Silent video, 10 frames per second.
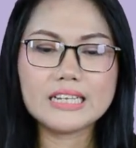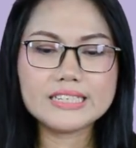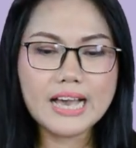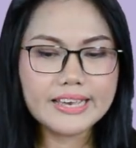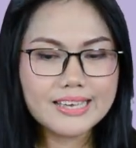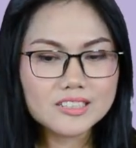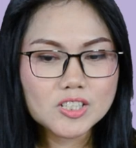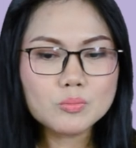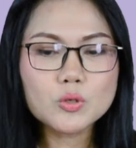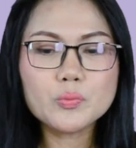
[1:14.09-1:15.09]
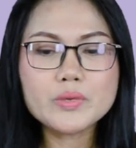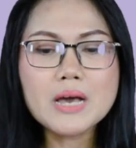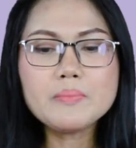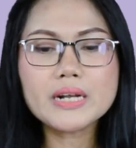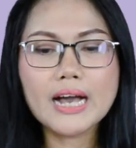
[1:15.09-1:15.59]
Di ayat
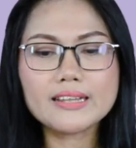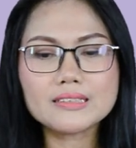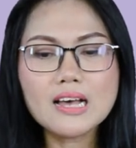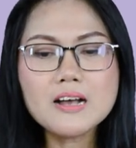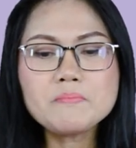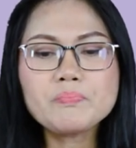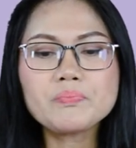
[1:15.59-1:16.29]
sebelumnya berkata,